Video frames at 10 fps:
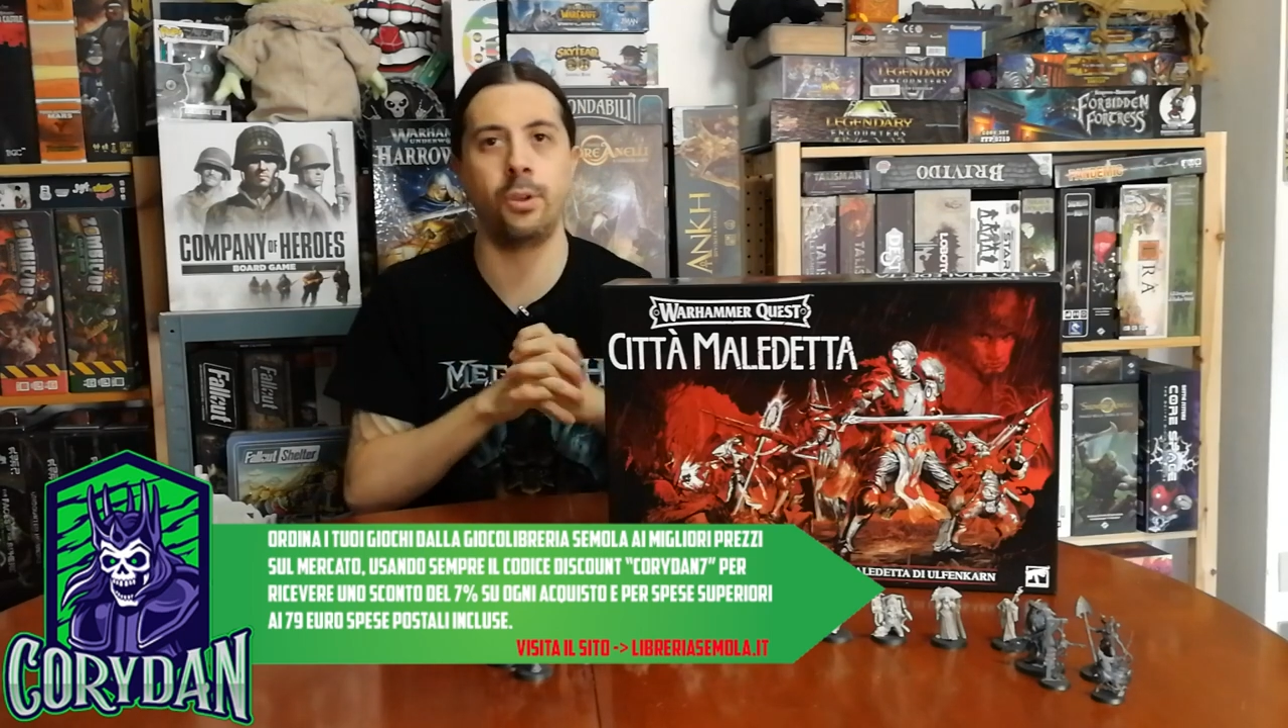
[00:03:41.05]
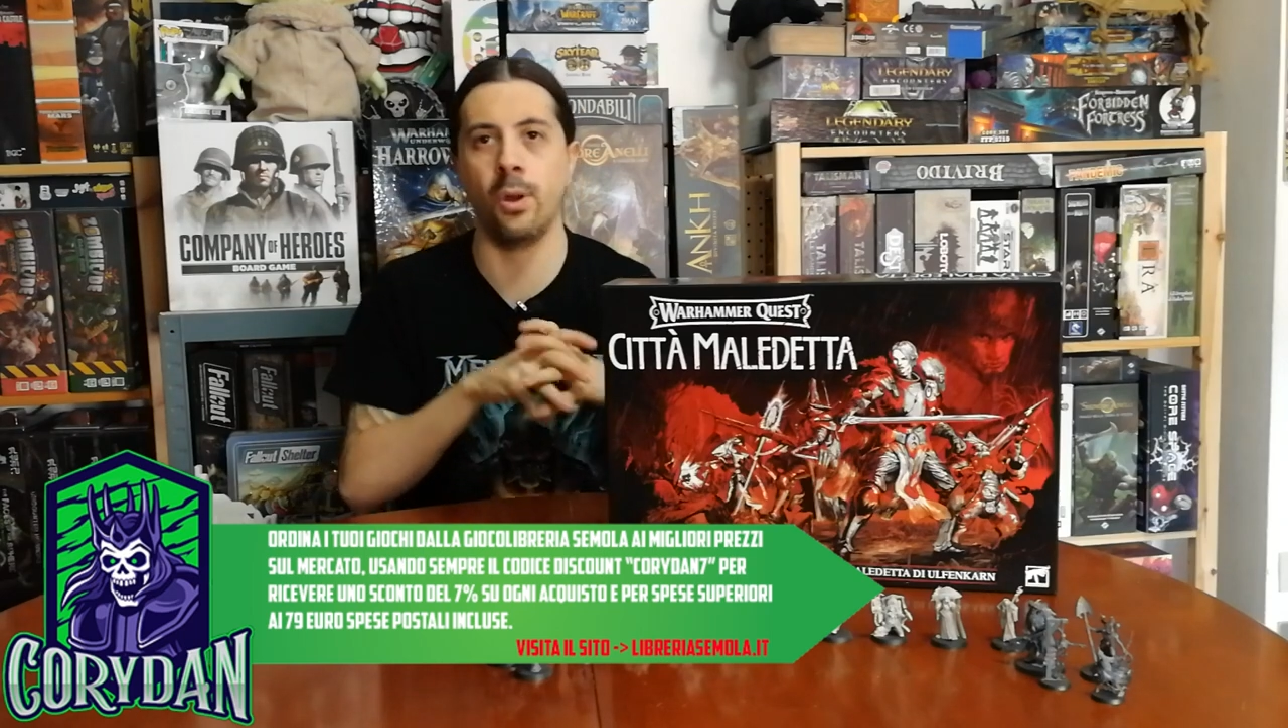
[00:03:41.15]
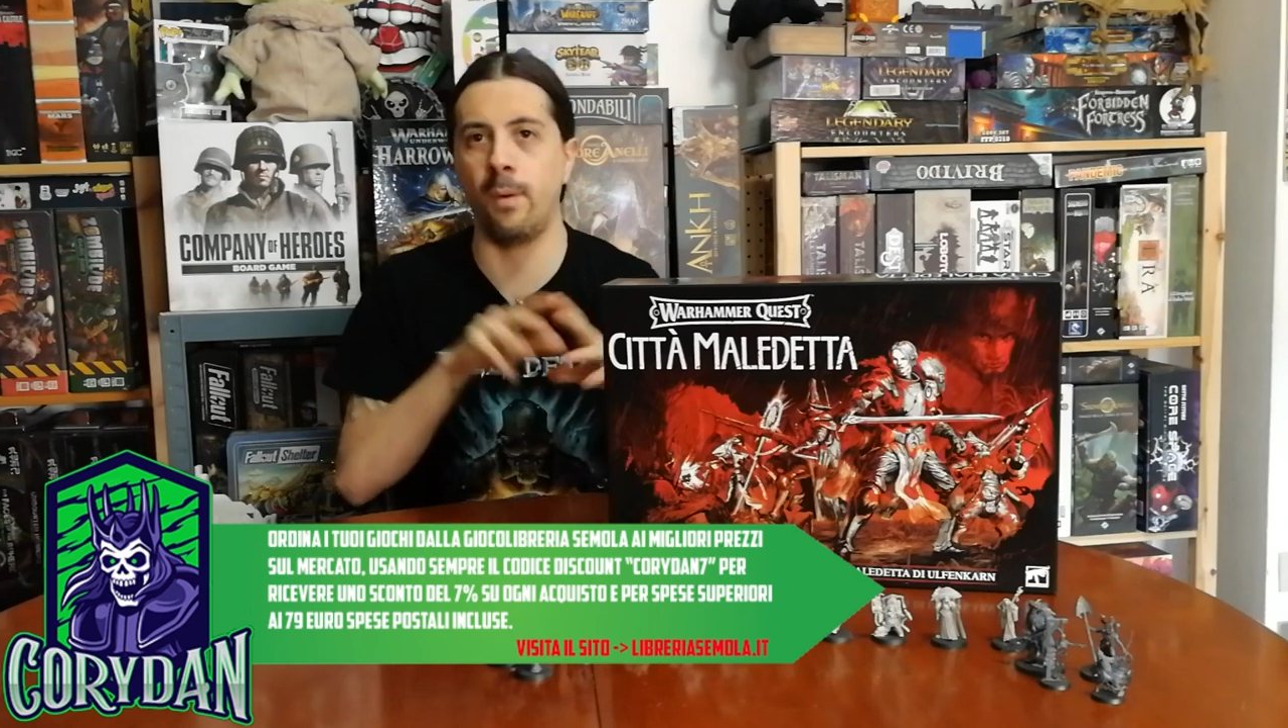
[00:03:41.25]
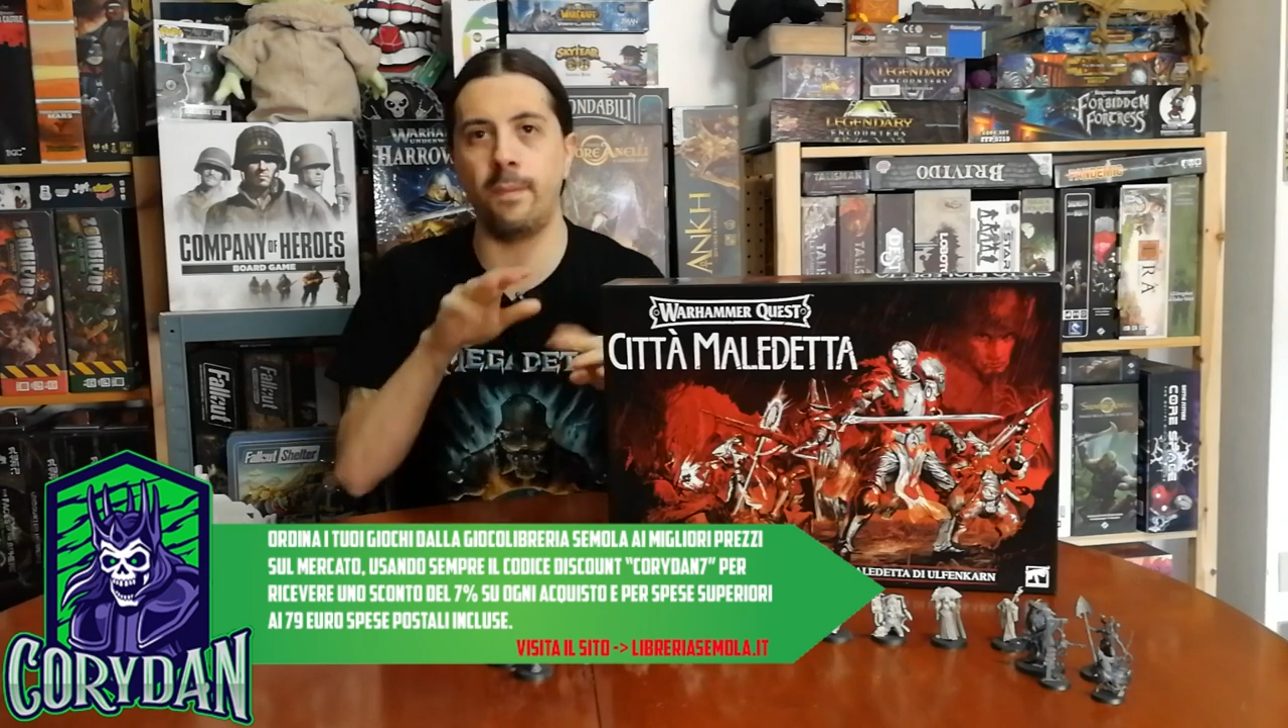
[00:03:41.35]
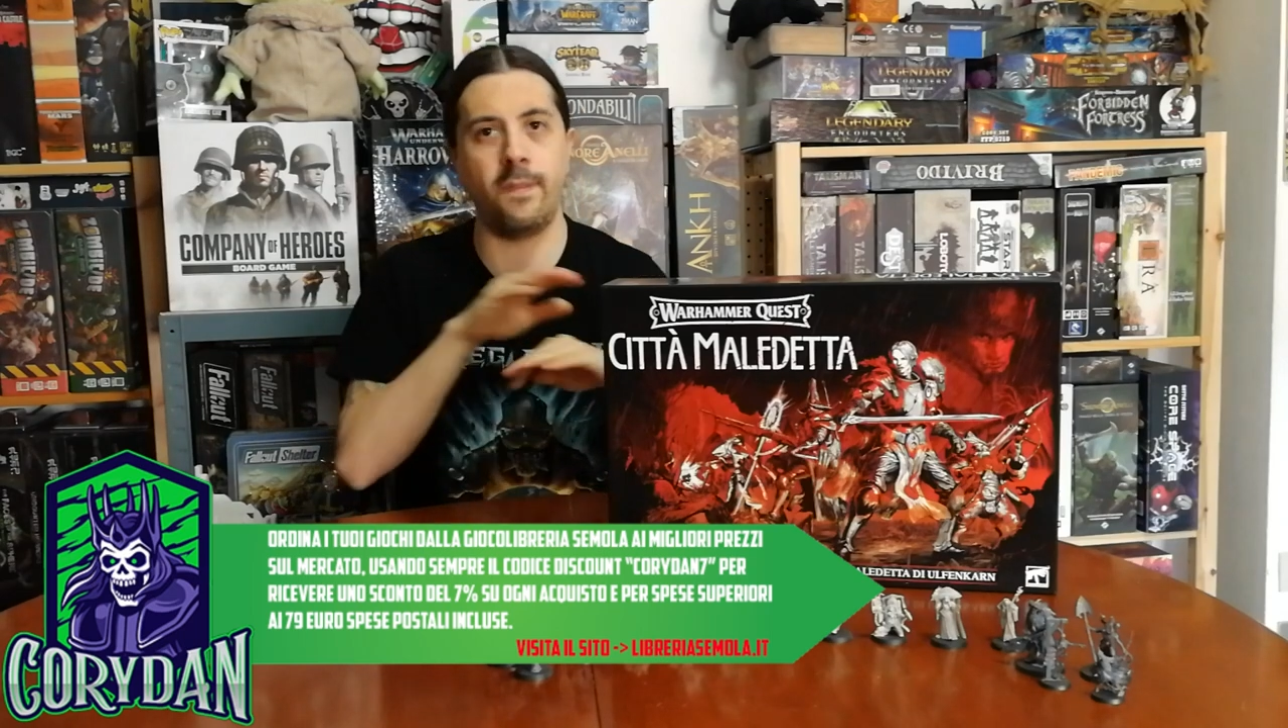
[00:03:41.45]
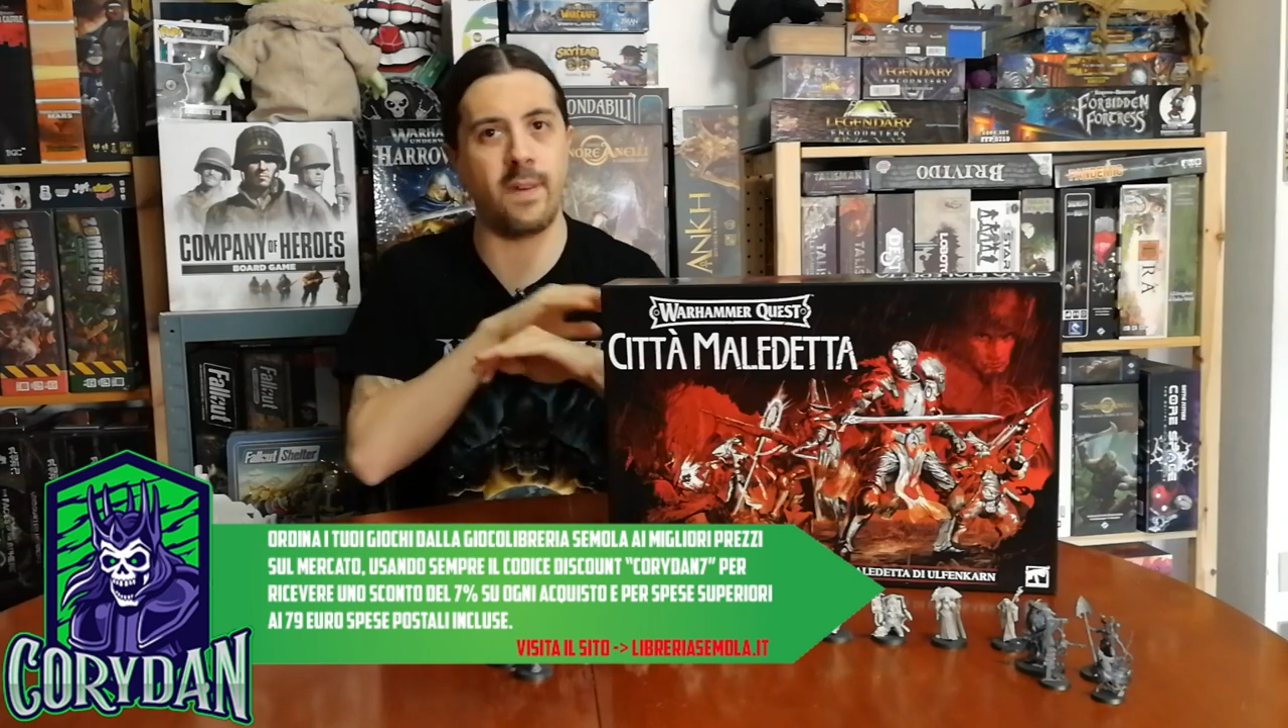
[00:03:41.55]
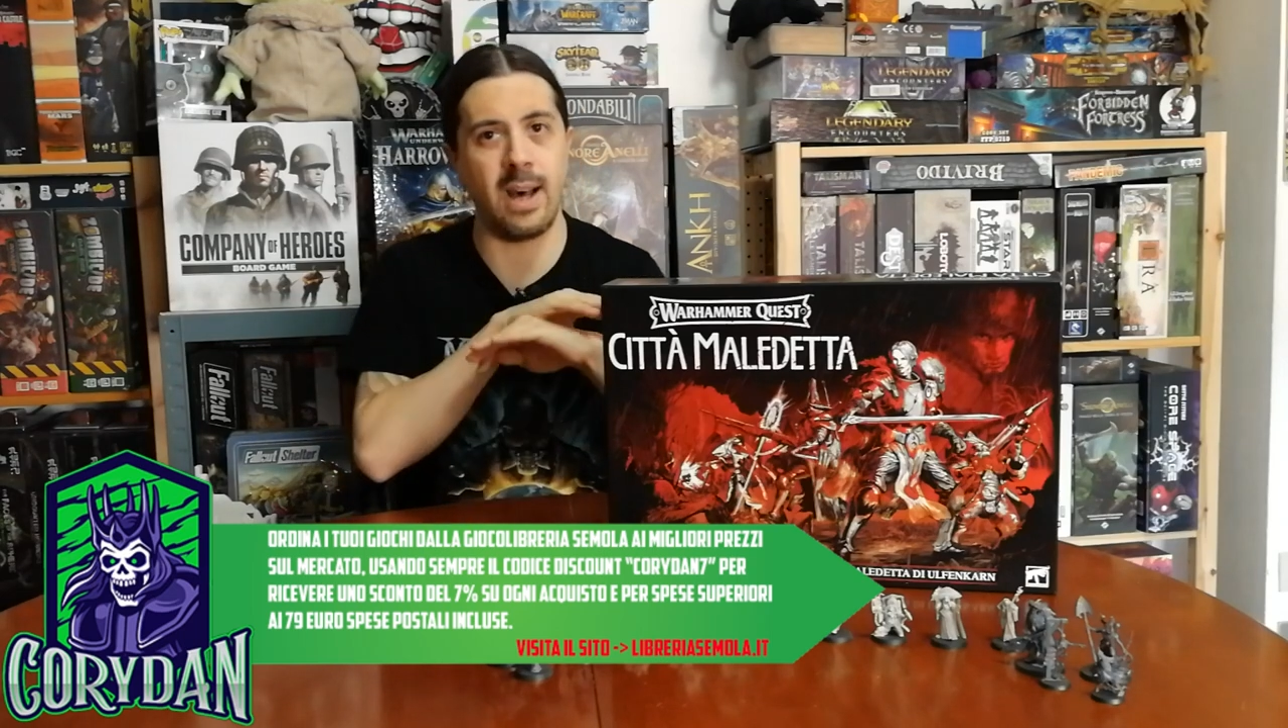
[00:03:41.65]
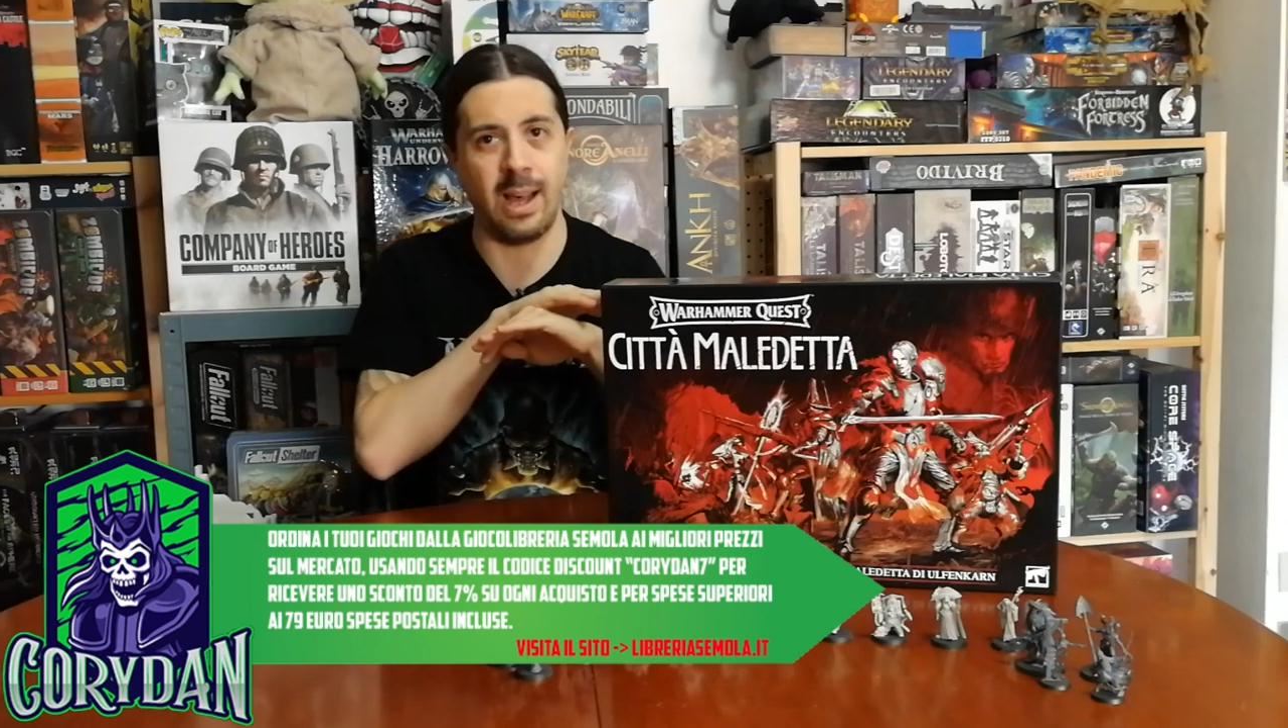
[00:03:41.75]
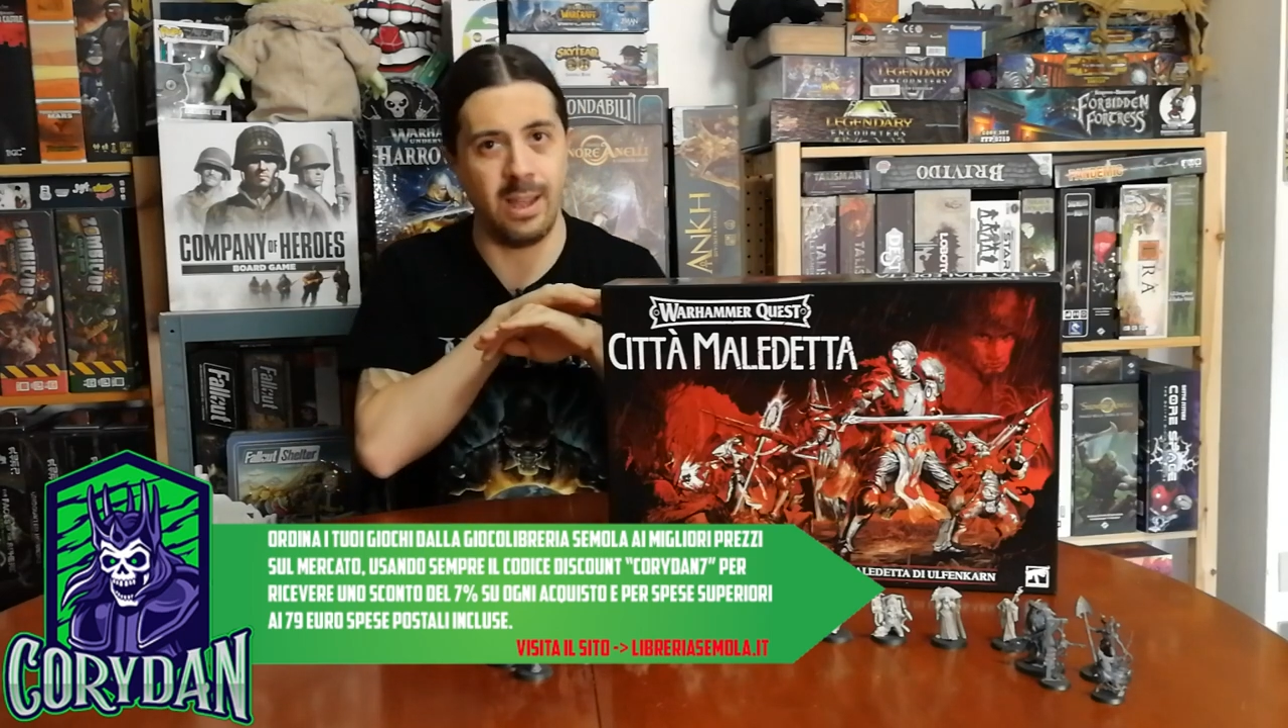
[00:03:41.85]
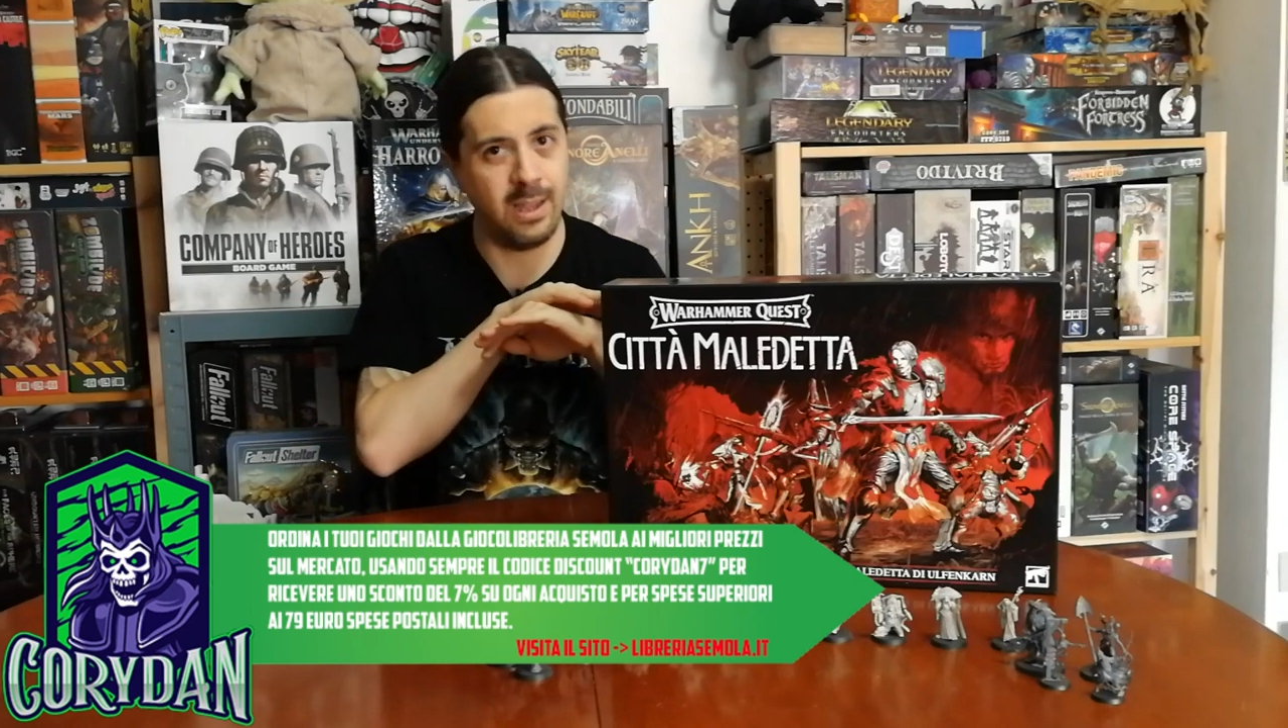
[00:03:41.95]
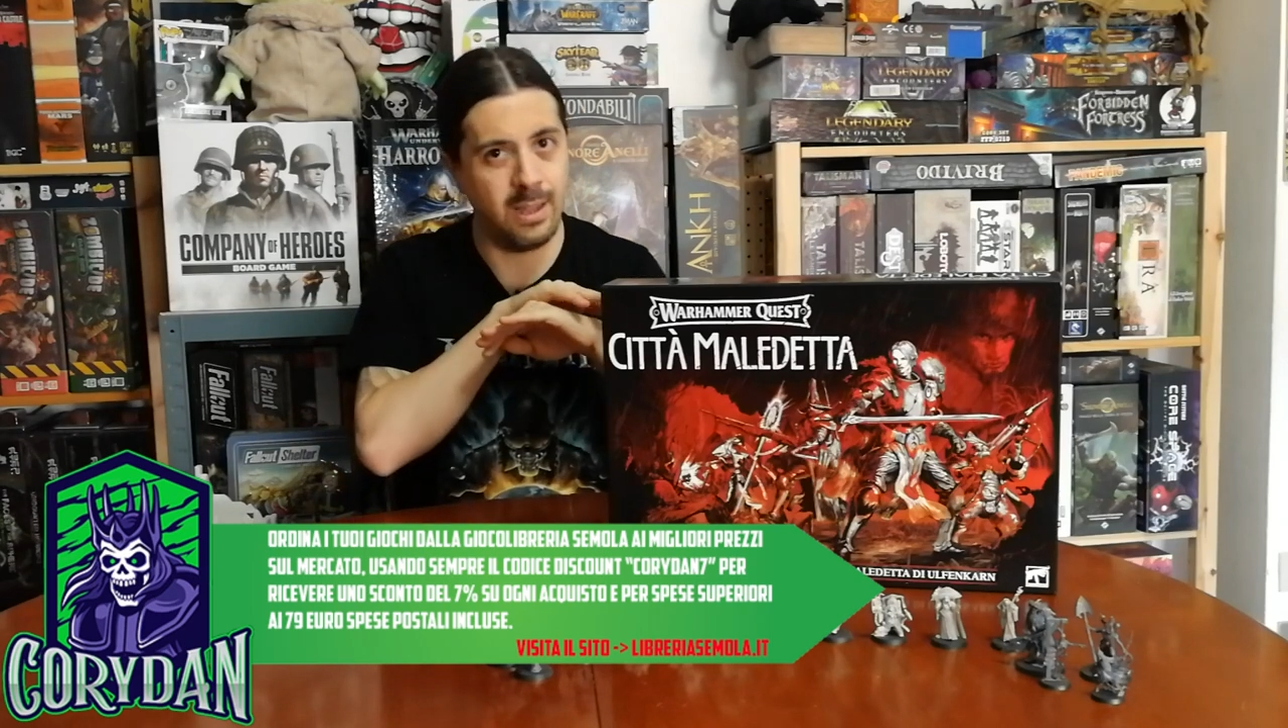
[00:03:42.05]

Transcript: non fa,